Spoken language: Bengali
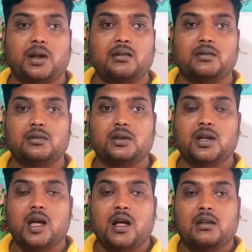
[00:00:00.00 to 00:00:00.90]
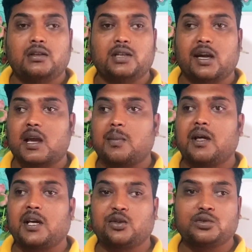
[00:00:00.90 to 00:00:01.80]
প্রাণ যাকে
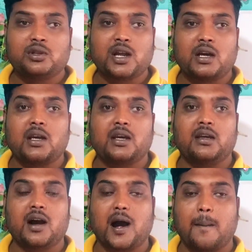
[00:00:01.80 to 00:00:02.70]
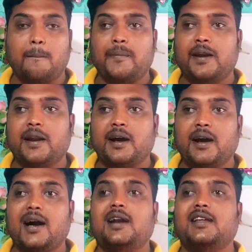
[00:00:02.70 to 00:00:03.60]
আমরা কিছুদিন আগে আমরেলা
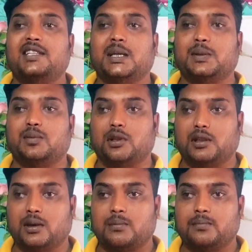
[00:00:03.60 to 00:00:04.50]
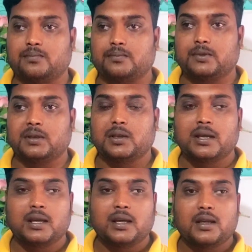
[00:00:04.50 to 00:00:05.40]
গার্ড হিসাবে বলতাম
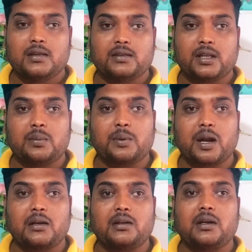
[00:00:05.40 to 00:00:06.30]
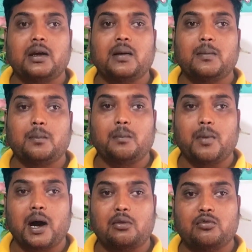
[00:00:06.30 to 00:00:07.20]
সেই প্রাণটা
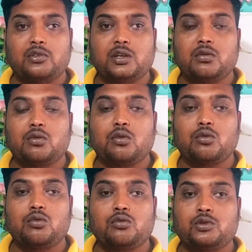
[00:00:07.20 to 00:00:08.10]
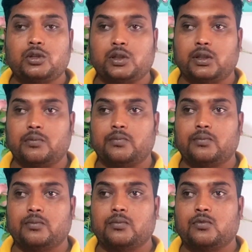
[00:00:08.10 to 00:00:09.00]
মানুষের কটুক্তিতে
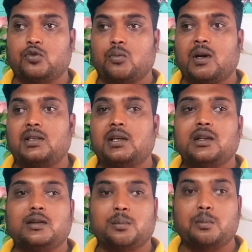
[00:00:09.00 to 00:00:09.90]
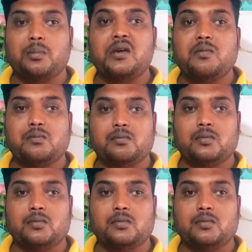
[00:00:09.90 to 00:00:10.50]
তোমাদের মিম